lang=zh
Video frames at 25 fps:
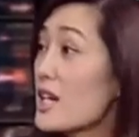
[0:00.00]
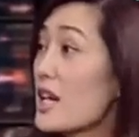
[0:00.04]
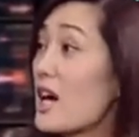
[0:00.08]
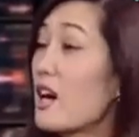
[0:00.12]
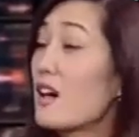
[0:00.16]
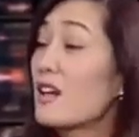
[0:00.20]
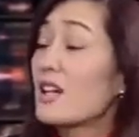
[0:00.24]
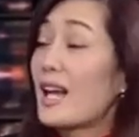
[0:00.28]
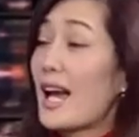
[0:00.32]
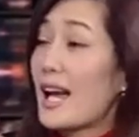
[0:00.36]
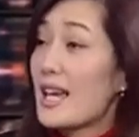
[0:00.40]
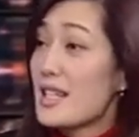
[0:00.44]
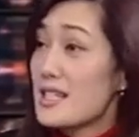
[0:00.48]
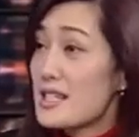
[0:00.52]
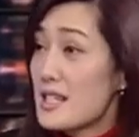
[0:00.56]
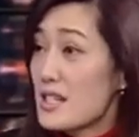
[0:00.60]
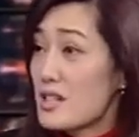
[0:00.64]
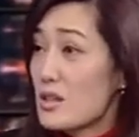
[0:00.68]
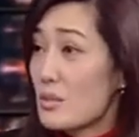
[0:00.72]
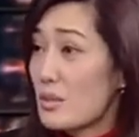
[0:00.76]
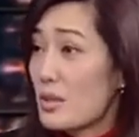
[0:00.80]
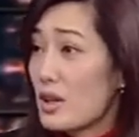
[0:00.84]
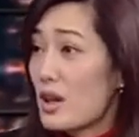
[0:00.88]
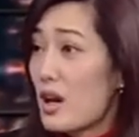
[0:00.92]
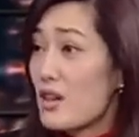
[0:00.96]
要盖一些
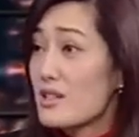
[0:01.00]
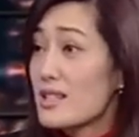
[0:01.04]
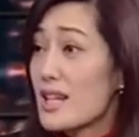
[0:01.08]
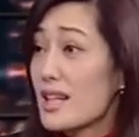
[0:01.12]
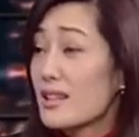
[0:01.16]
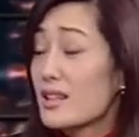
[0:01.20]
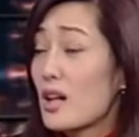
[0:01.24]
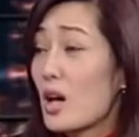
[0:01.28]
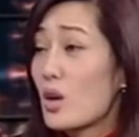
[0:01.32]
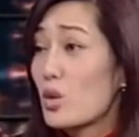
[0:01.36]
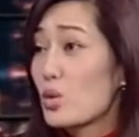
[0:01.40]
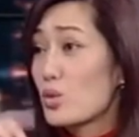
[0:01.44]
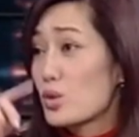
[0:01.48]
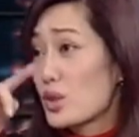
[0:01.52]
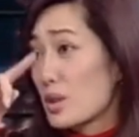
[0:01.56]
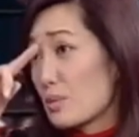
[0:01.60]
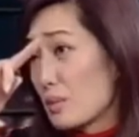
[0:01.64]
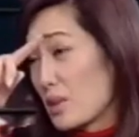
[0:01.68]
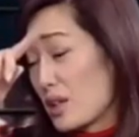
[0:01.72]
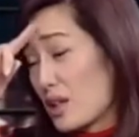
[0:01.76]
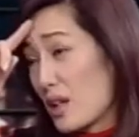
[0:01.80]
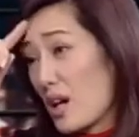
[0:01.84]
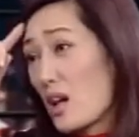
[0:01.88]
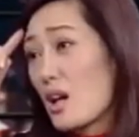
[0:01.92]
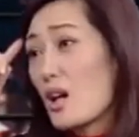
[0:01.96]
什么高架道路什
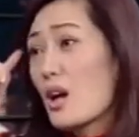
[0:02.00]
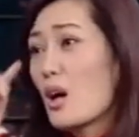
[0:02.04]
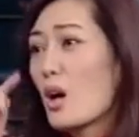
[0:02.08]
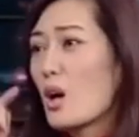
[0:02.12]
么的，